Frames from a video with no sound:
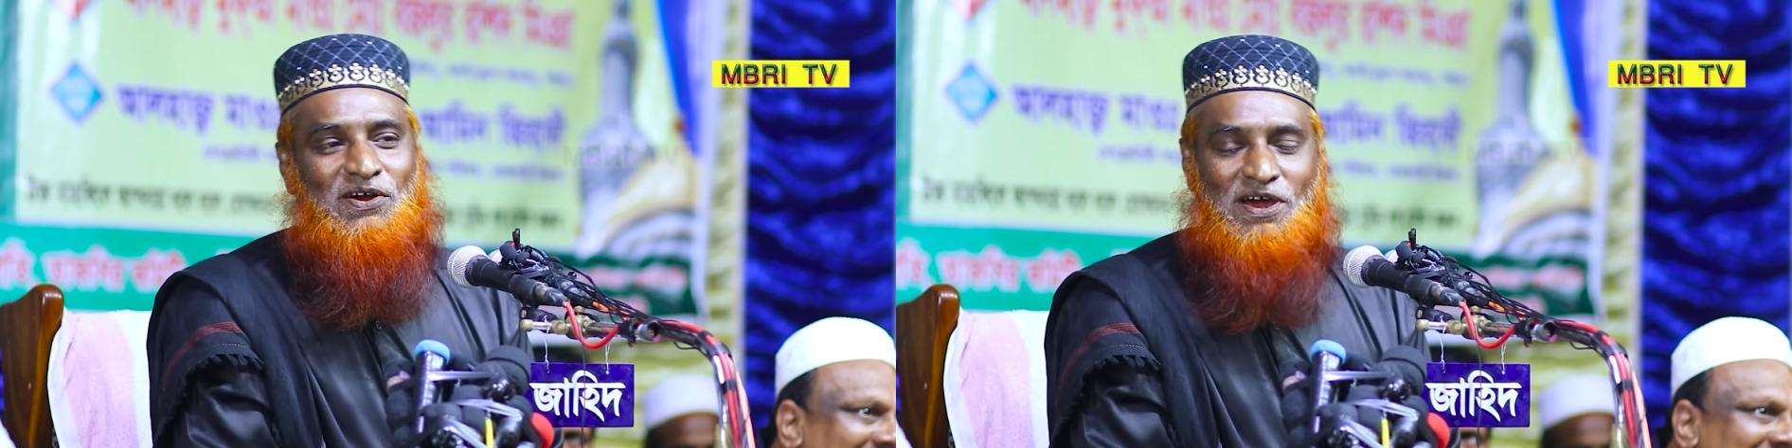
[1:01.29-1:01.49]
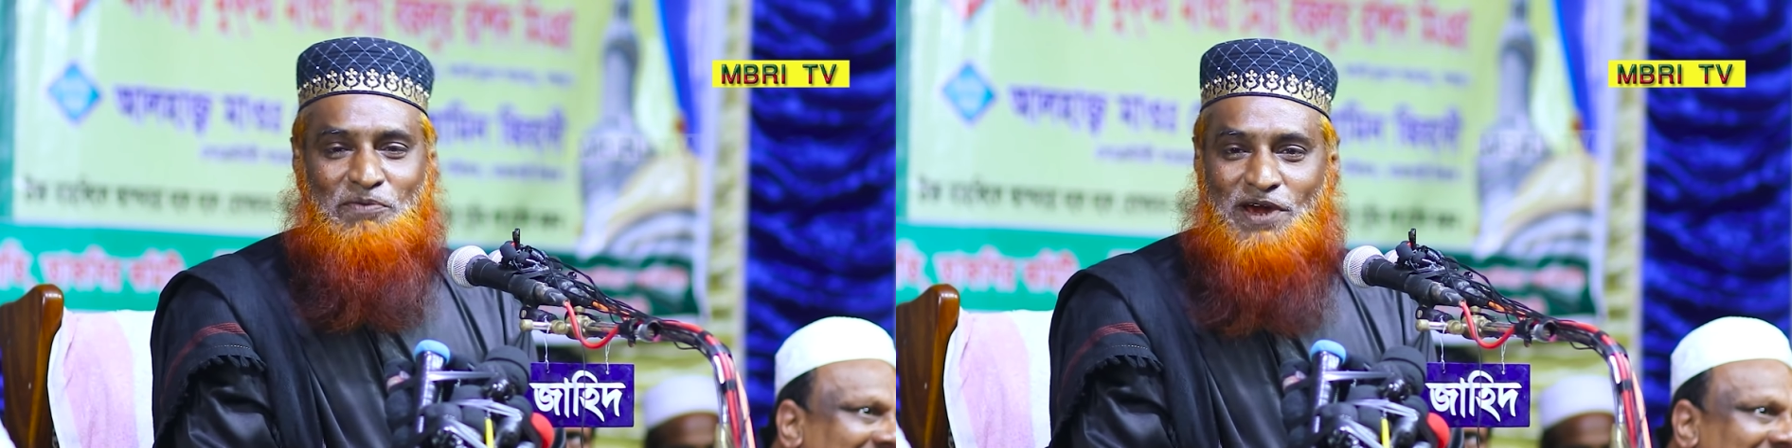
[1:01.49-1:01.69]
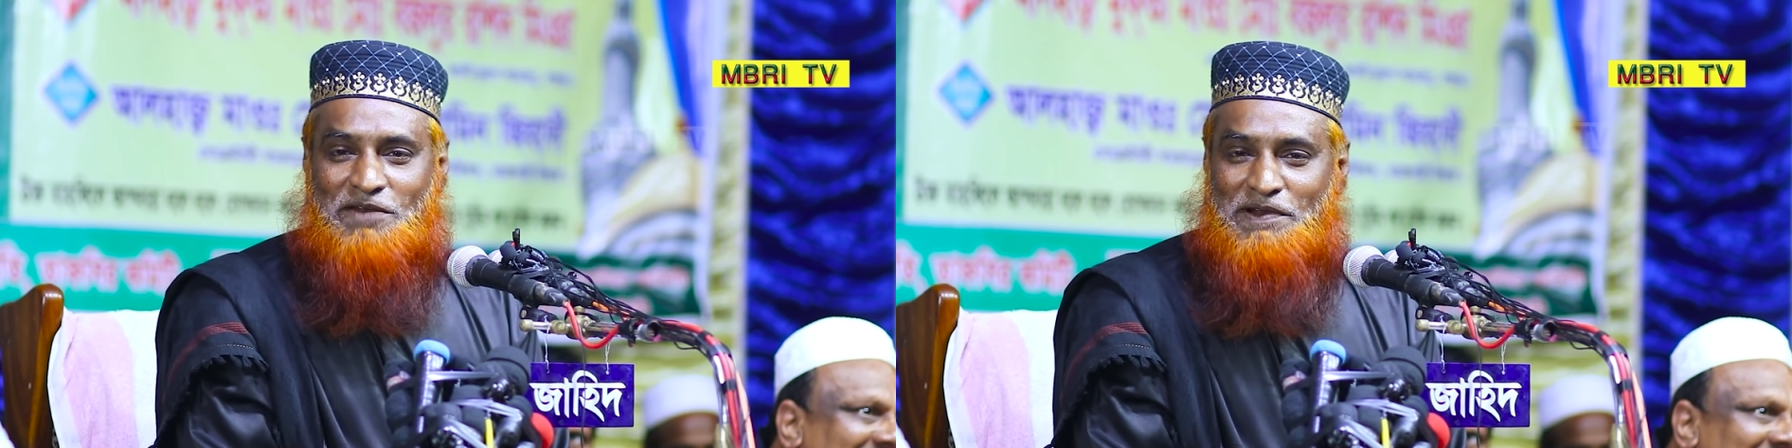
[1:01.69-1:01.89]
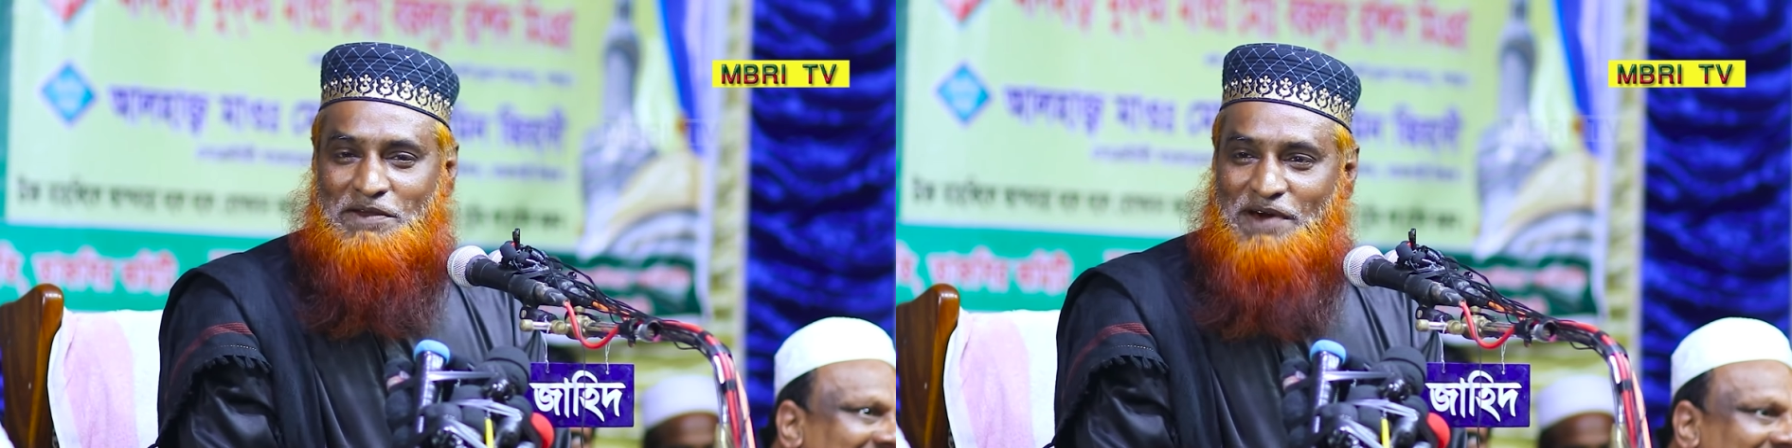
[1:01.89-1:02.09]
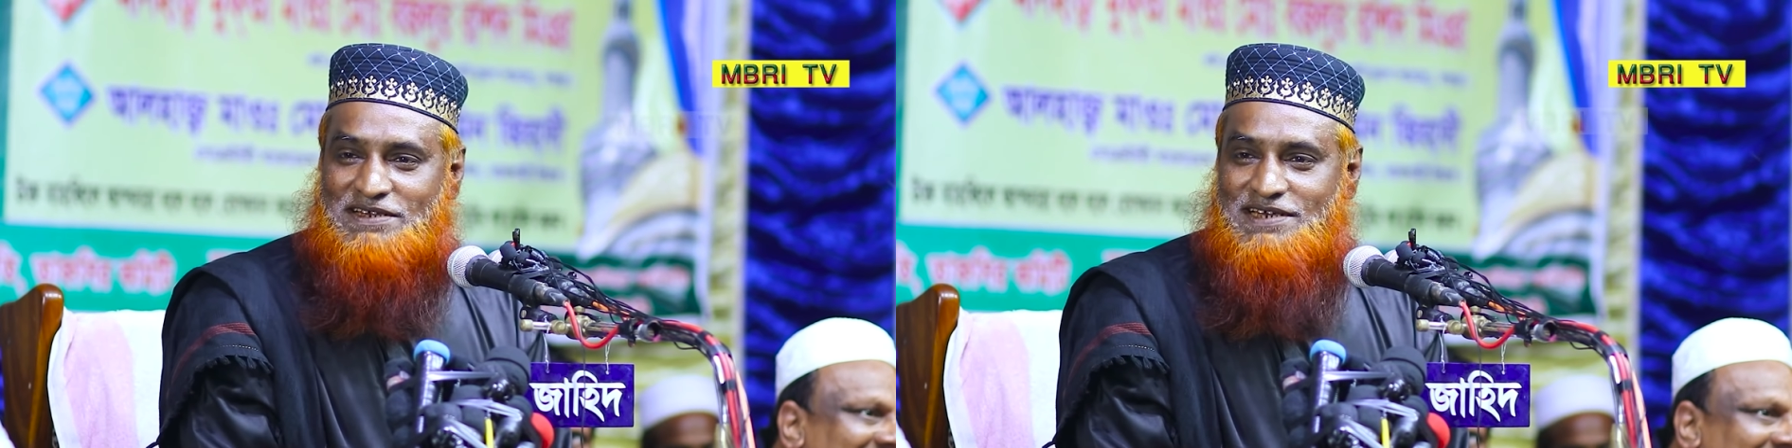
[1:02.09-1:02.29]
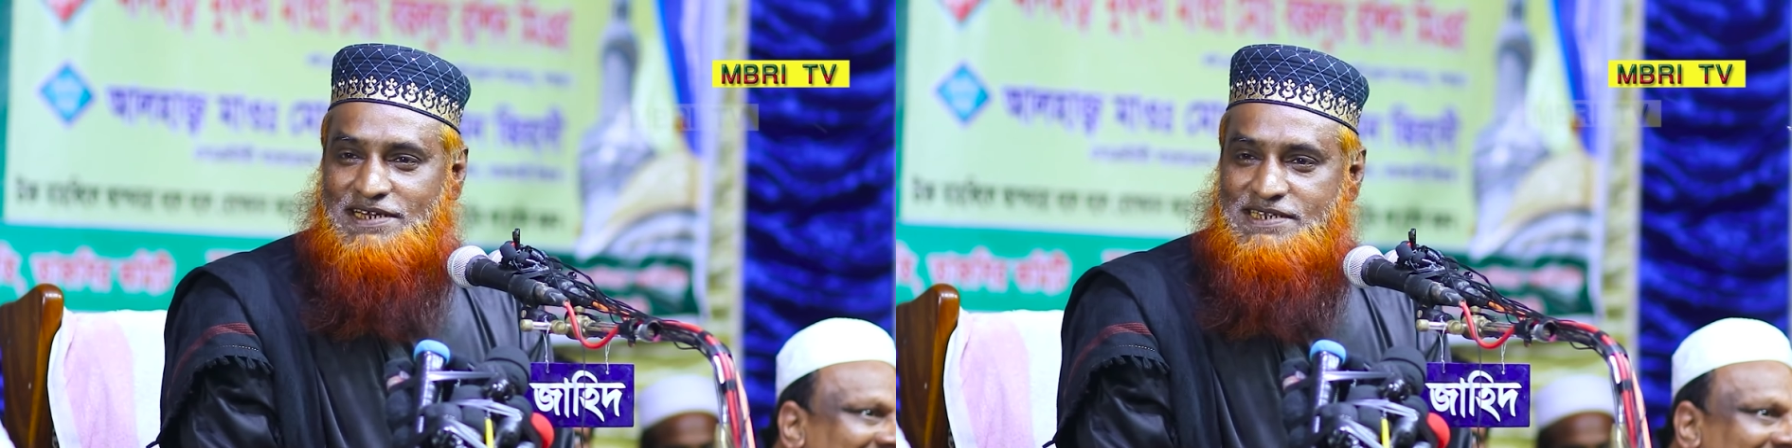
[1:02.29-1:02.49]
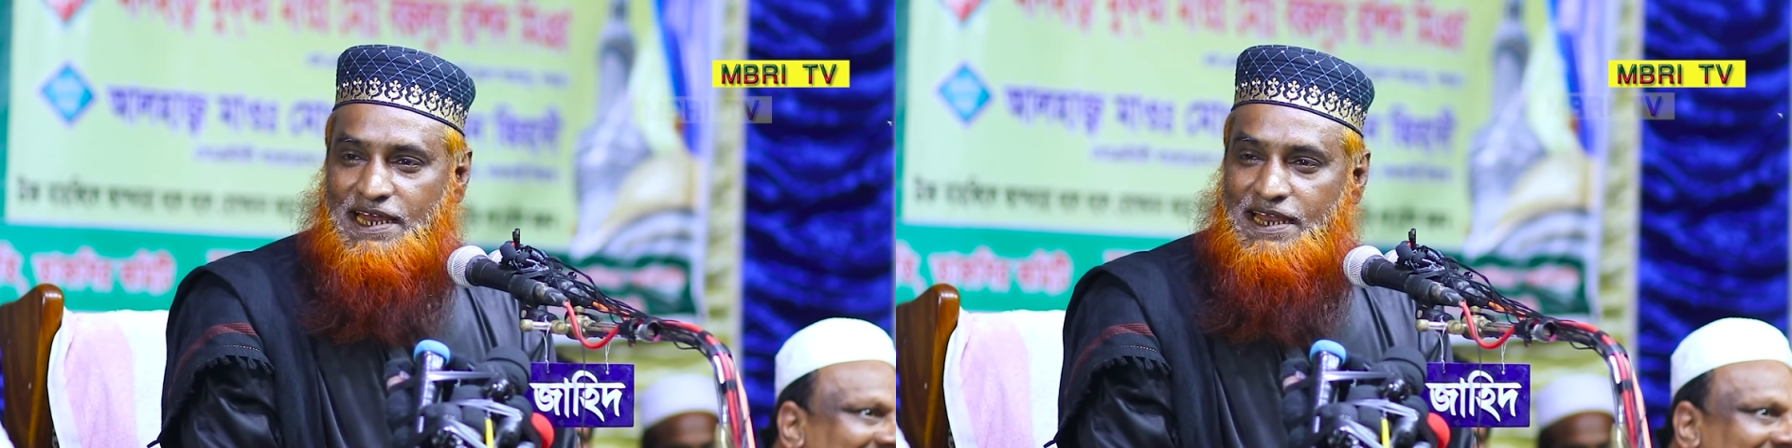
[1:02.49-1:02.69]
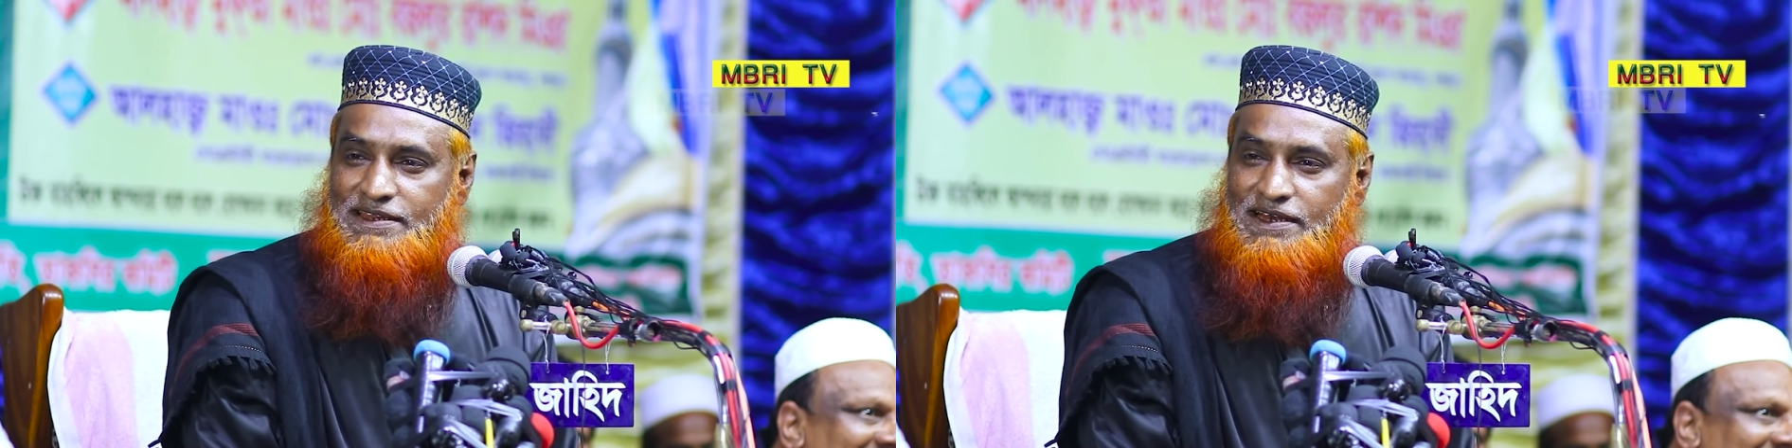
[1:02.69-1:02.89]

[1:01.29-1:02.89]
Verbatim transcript: কয় বইয়ের পেটে বাচ্চা আছে আল্লাহ